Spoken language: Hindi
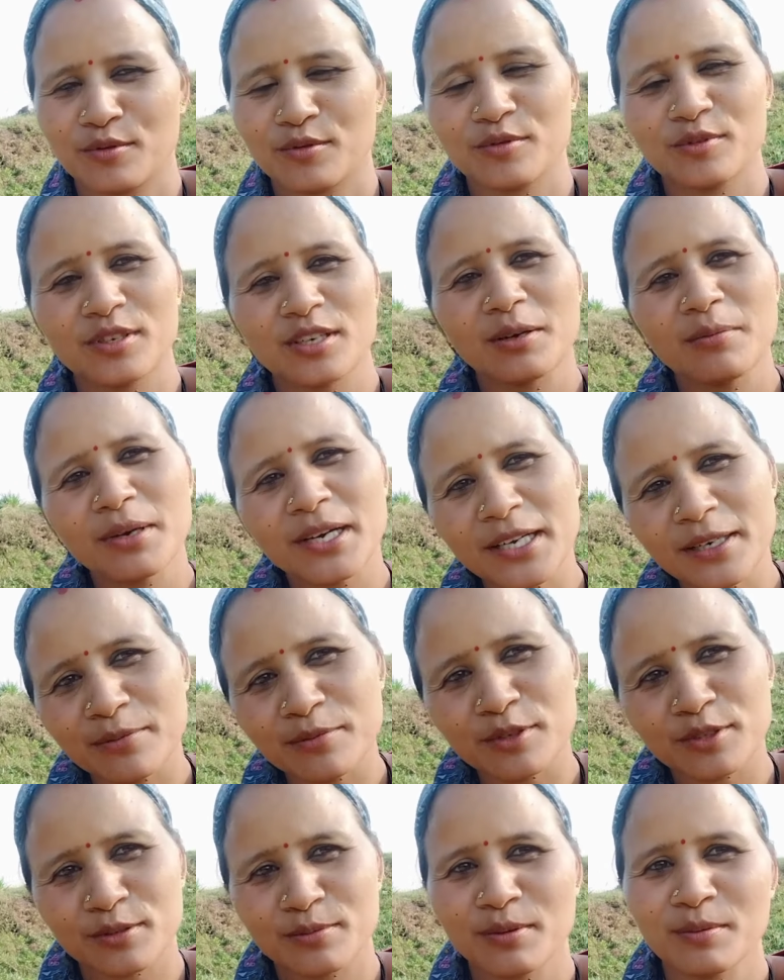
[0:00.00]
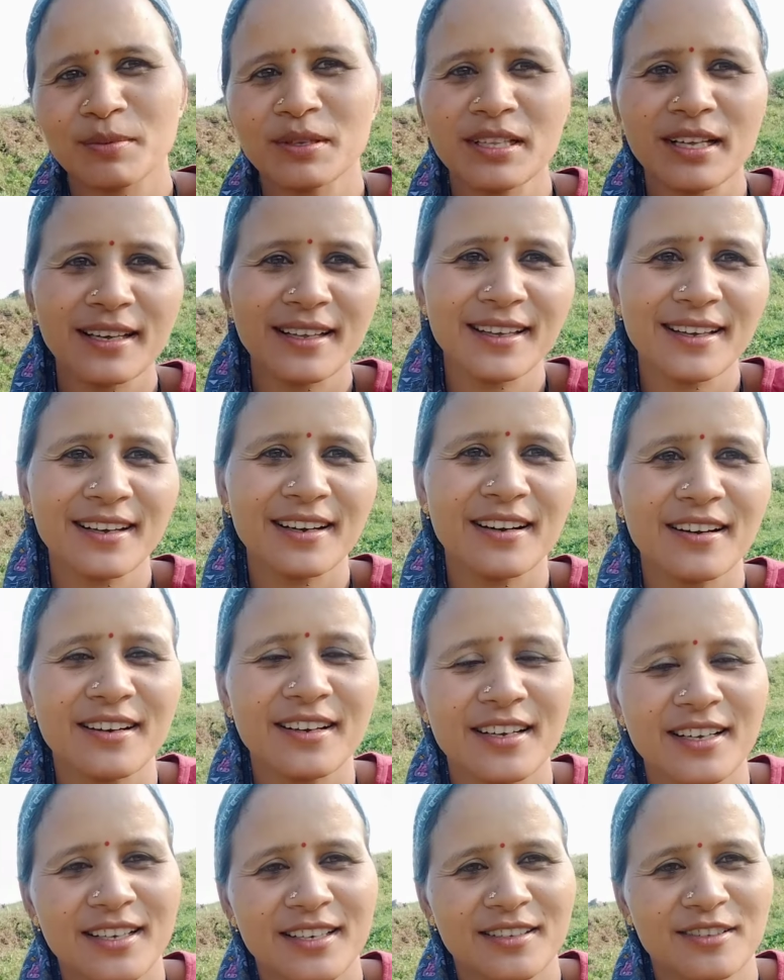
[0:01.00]
कमेंट बॉक्स में बताइएगा
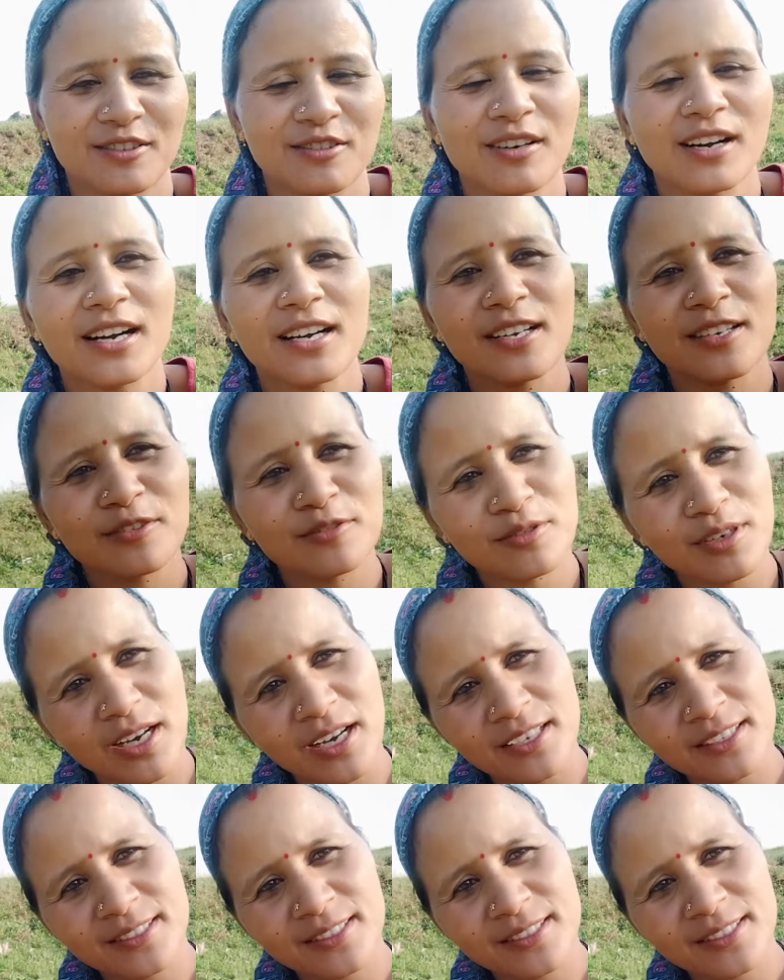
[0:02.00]
तो काट लूँ घास